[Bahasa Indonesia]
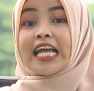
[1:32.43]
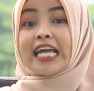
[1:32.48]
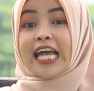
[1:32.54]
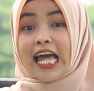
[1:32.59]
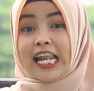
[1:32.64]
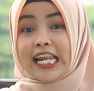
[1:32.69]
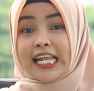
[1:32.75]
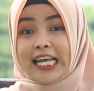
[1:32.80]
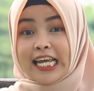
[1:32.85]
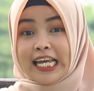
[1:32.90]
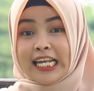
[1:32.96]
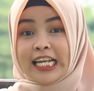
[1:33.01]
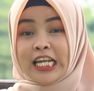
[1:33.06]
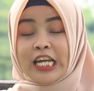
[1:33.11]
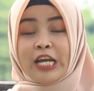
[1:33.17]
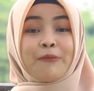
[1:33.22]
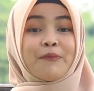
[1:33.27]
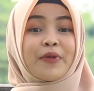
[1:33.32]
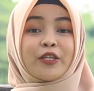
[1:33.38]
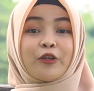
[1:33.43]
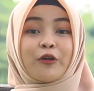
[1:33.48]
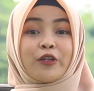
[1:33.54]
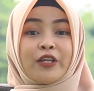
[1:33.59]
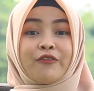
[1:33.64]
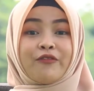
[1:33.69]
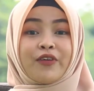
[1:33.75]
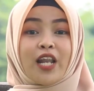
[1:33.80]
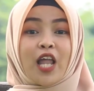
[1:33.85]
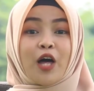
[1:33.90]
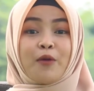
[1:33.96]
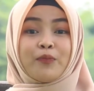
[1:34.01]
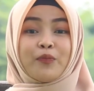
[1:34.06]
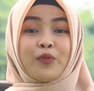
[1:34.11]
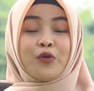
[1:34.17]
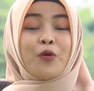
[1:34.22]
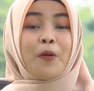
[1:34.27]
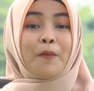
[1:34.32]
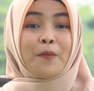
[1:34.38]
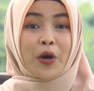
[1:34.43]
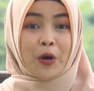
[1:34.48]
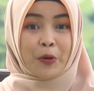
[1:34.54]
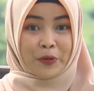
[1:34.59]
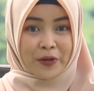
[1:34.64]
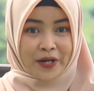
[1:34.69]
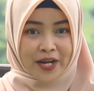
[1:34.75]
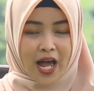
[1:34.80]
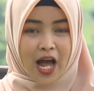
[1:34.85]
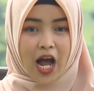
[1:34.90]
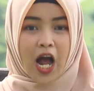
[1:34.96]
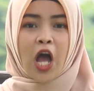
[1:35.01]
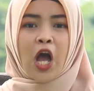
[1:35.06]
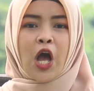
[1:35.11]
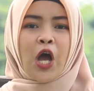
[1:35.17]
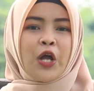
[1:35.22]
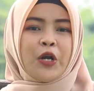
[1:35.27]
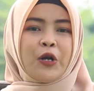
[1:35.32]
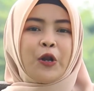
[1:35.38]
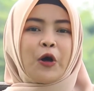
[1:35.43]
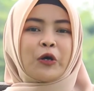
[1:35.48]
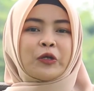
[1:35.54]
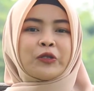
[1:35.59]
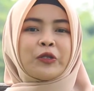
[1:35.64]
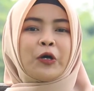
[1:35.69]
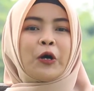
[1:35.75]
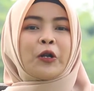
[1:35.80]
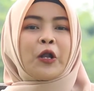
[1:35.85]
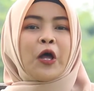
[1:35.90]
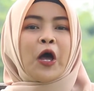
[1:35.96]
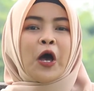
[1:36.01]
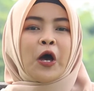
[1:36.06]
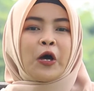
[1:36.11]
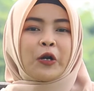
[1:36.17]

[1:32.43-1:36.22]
Kali ini Metro TV Lampung mengundang Dr.